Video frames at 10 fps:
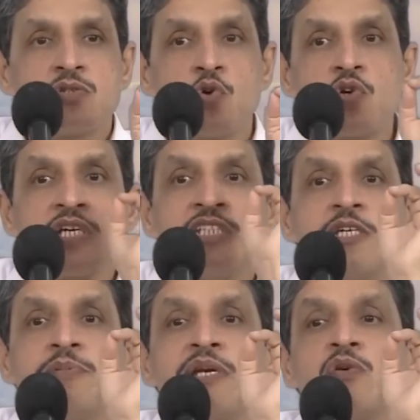छोटी
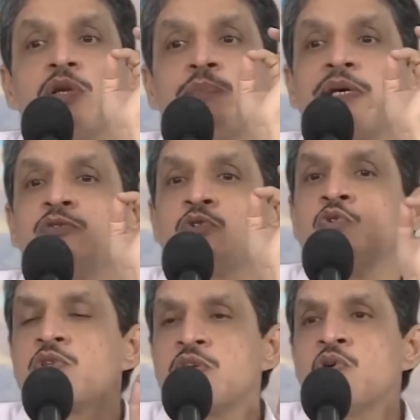सी भी क्यों ना
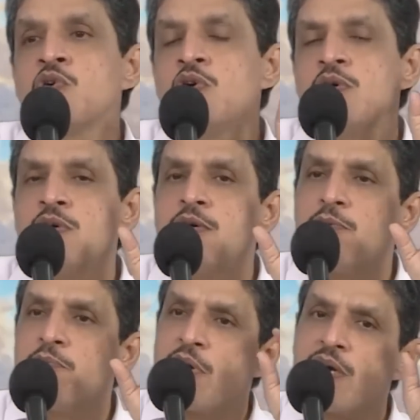महसूस होती हो
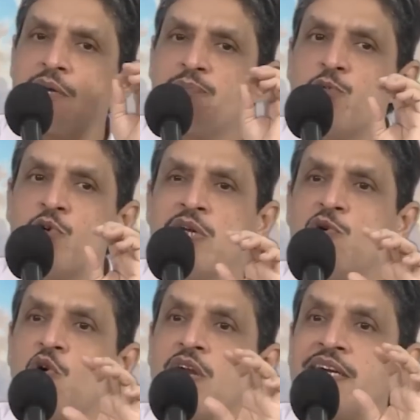मगर पूरी
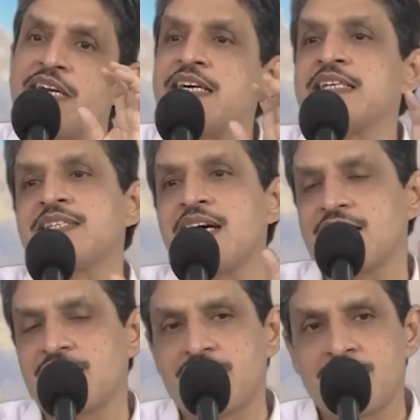क्वालिटी के साथ